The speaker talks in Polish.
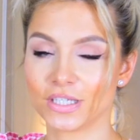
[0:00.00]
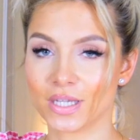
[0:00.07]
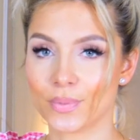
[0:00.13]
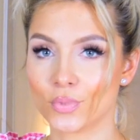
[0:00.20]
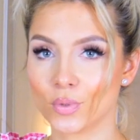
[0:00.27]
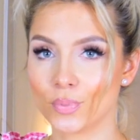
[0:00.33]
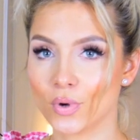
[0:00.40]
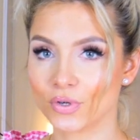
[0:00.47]
te
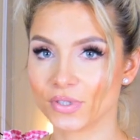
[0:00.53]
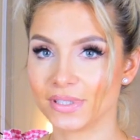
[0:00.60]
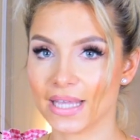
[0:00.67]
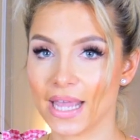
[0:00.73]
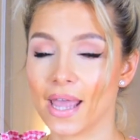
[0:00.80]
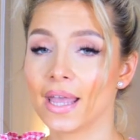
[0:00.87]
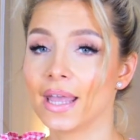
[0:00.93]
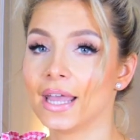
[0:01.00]

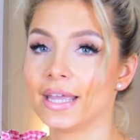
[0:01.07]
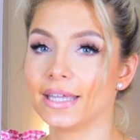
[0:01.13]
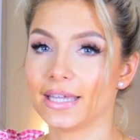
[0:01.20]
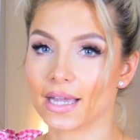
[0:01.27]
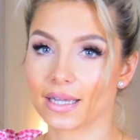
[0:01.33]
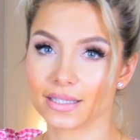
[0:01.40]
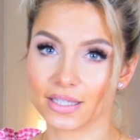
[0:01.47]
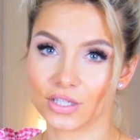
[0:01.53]
proporcje.
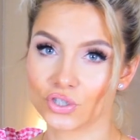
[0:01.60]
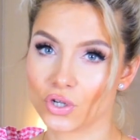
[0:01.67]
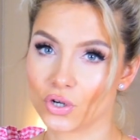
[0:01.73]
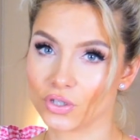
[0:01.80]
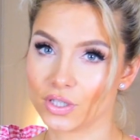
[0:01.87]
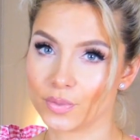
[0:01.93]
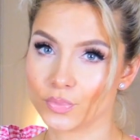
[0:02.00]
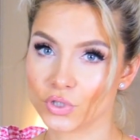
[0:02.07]
Jak te
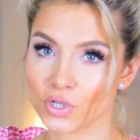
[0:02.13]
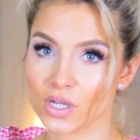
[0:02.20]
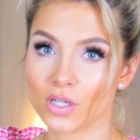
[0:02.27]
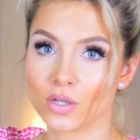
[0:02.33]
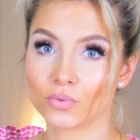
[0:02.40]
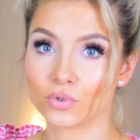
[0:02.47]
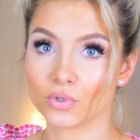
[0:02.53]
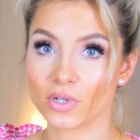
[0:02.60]
shorty
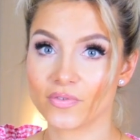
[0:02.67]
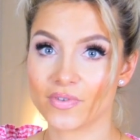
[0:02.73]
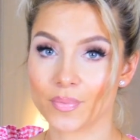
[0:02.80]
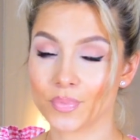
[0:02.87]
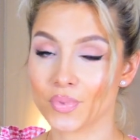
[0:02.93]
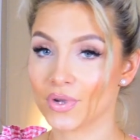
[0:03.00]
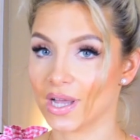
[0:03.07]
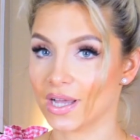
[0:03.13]
przyjdą, to je
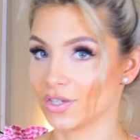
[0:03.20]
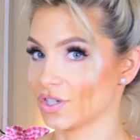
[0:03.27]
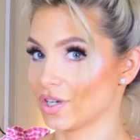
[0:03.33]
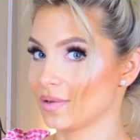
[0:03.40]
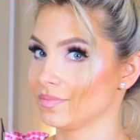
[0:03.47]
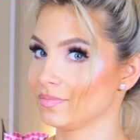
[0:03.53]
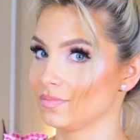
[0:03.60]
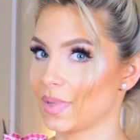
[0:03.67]
Wam
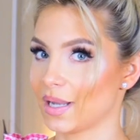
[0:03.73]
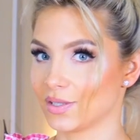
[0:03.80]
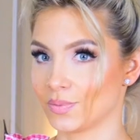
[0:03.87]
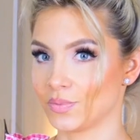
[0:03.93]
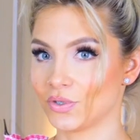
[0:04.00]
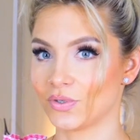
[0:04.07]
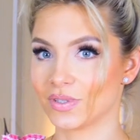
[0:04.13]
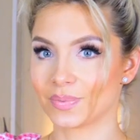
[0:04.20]
pokażę. Bardzo
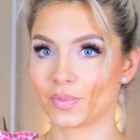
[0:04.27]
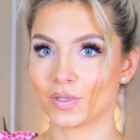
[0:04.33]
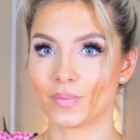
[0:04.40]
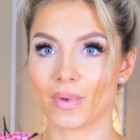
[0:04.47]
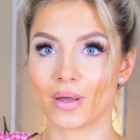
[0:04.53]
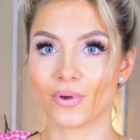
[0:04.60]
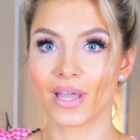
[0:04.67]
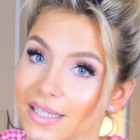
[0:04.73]
mi się one
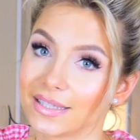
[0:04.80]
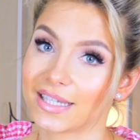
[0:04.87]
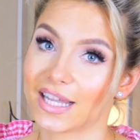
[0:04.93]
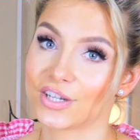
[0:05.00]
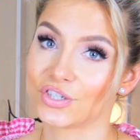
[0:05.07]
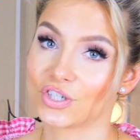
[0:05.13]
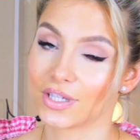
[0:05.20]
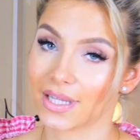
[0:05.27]
spodobały.
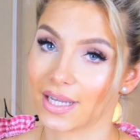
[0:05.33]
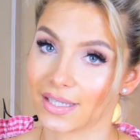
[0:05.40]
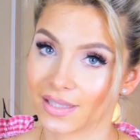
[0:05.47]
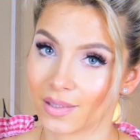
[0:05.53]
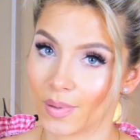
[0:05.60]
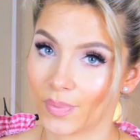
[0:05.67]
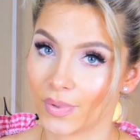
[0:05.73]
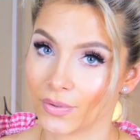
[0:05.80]
Także tak
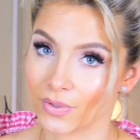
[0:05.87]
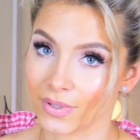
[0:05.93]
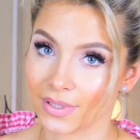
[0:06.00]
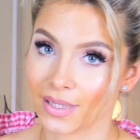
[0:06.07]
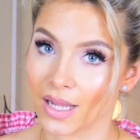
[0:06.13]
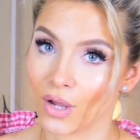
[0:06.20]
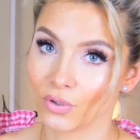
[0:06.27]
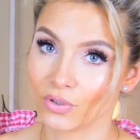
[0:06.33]
sobie planuję
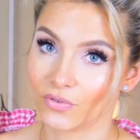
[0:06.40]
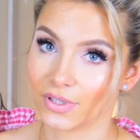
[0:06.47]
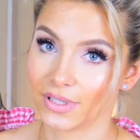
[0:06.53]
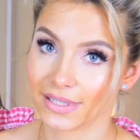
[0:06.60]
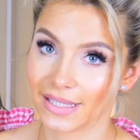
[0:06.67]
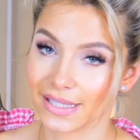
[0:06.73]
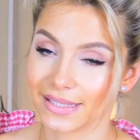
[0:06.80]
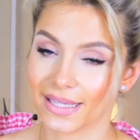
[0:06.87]
ten
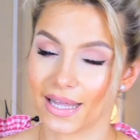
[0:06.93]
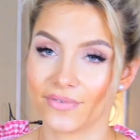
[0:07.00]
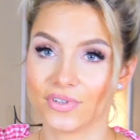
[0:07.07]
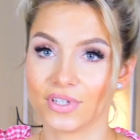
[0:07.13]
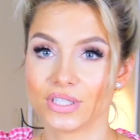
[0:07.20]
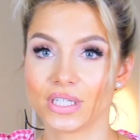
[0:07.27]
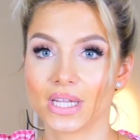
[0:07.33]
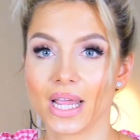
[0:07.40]
outfit
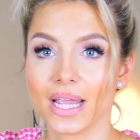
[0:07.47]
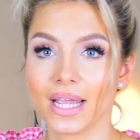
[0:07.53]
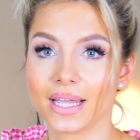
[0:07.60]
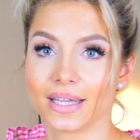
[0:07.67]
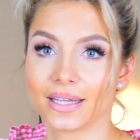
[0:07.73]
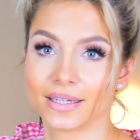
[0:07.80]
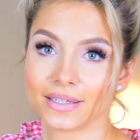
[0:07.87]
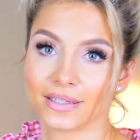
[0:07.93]
zestawić.
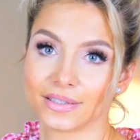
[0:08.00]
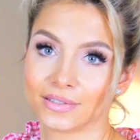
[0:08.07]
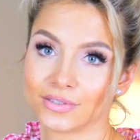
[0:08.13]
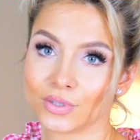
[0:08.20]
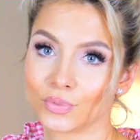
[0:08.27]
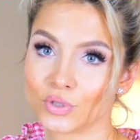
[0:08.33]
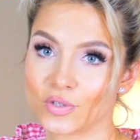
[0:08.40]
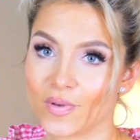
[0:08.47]
E,
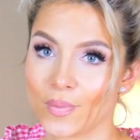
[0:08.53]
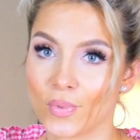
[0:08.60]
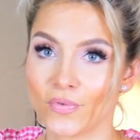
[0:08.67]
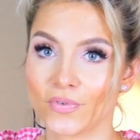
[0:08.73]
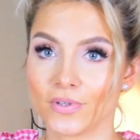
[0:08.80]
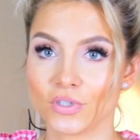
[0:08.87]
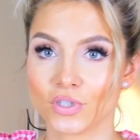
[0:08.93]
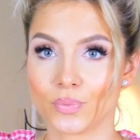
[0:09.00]
no muszę Wam
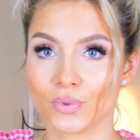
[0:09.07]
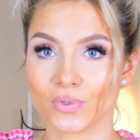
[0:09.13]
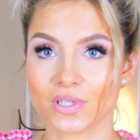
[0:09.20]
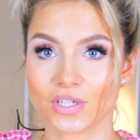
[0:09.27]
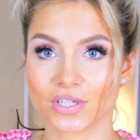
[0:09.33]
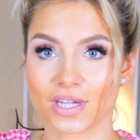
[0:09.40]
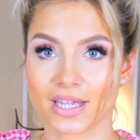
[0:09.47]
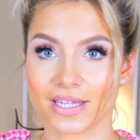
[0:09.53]
powiedzieć, że
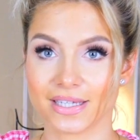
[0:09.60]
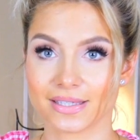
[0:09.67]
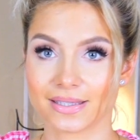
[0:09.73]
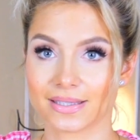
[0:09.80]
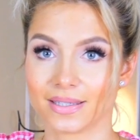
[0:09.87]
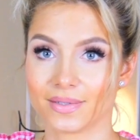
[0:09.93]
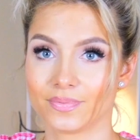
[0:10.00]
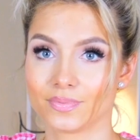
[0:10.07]
bluzeczka
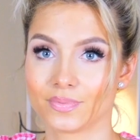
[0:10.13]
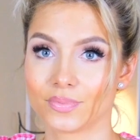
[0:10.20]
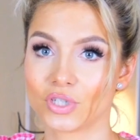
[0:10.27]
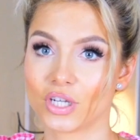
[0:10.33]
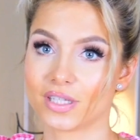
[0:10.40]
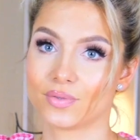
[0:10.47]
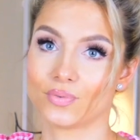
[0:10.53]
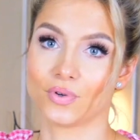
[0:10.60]
jest
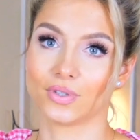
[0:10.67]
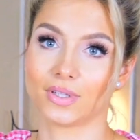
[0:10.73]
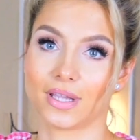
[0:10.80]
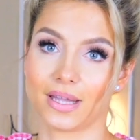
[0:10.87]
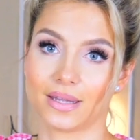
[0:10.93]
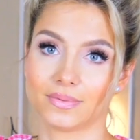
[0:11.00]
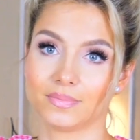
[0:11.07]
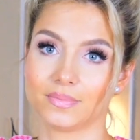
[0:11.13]

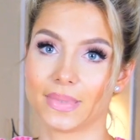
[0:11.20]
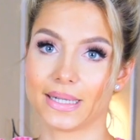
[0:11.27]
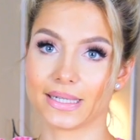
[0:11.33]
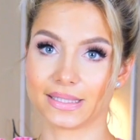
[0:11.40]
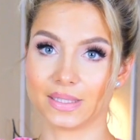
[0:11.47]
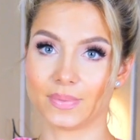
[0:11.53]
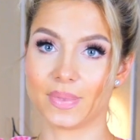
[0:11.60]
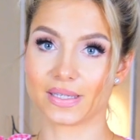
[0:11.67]
przesłodka.
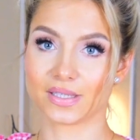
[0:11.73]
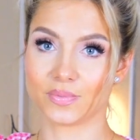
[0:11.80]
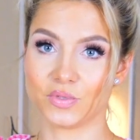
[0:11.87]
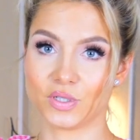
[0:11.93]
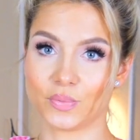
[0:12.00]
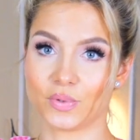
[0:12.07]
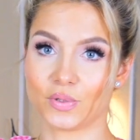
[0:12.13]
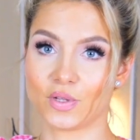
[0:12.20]
Bardzo, bardzo
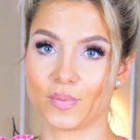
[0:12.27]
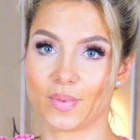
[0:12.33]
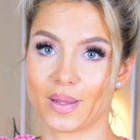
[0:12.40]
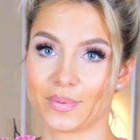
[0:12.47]
mi się podoba.